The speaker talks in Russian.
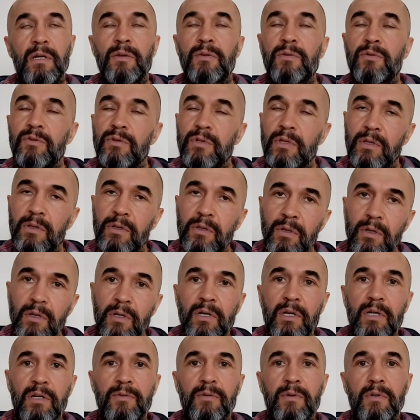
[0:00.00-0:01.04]
Нужно
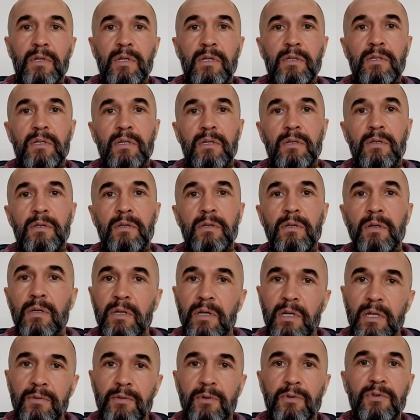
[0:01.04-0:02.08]
только его найти,
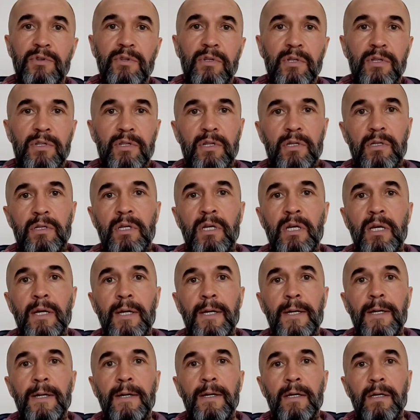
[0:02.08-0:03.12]
только его услышать.
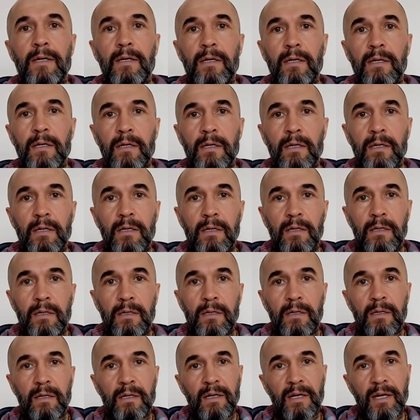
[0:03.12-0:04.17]
И
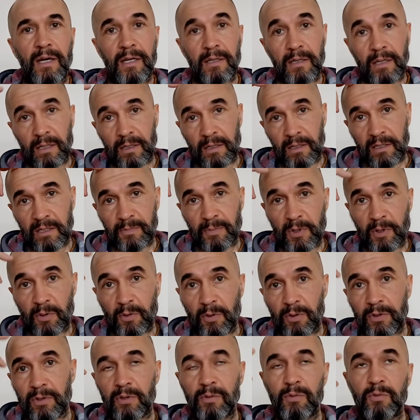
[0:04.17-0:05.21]
этот
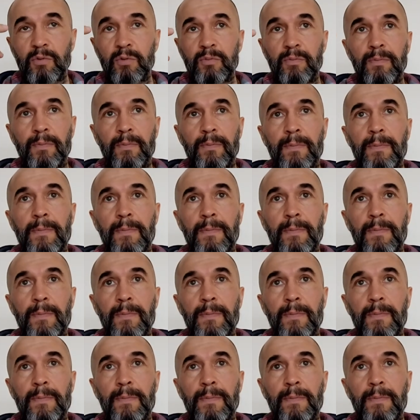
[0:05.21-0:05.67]
неспокойный ум